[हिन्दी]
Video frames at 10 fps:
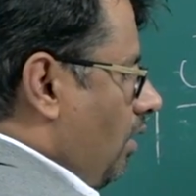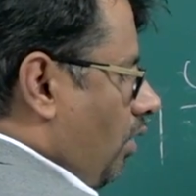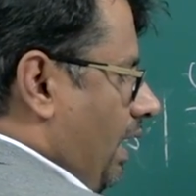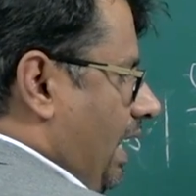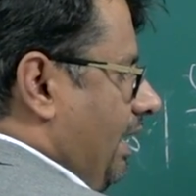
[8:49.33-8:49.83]

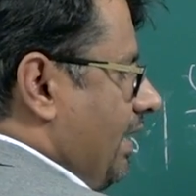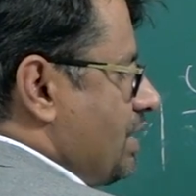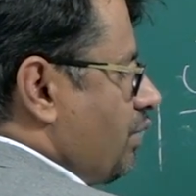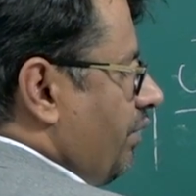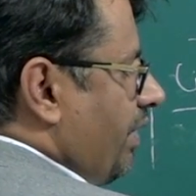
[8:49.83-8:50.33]
और एन
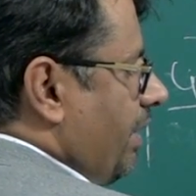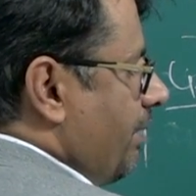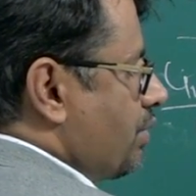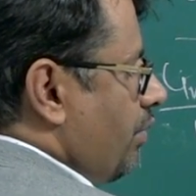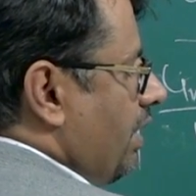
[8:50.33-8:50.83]
टेंस टू इन्फिनिटी
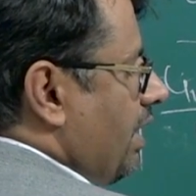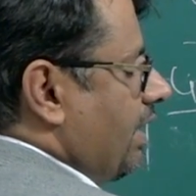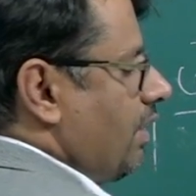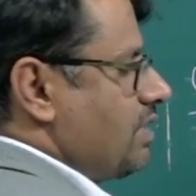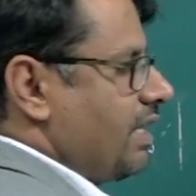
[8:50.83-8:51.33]
पे स्टूडेंट ये
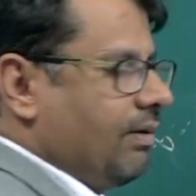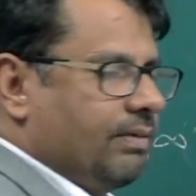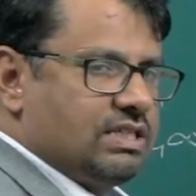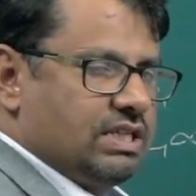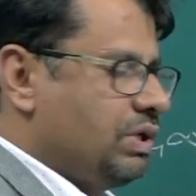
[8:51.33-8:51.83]
क्या हो जाएगा
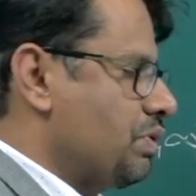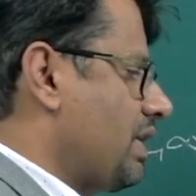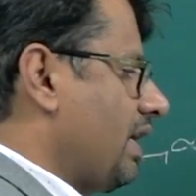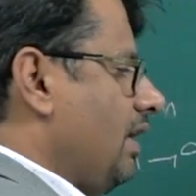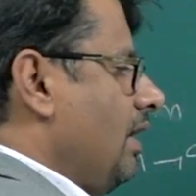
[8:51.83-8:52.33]
आपका जीरो हो
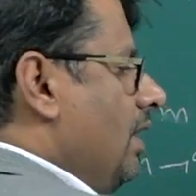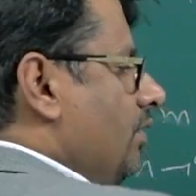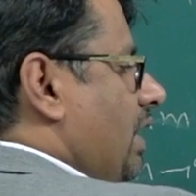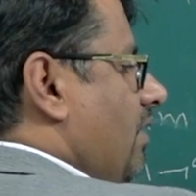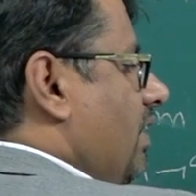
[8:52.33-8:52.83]
जाएगा
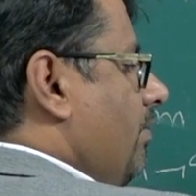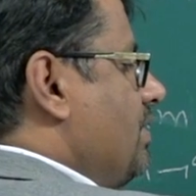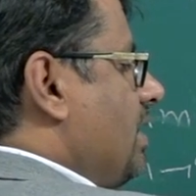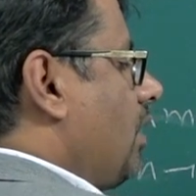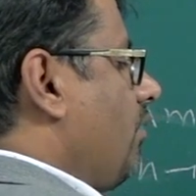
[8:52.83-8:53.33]
तो यहाँ वन
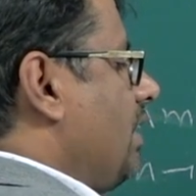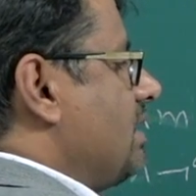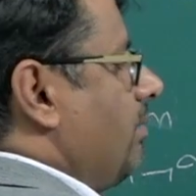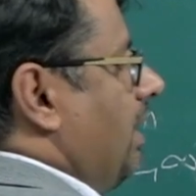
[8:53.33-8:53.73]
बचेगा और वन इससे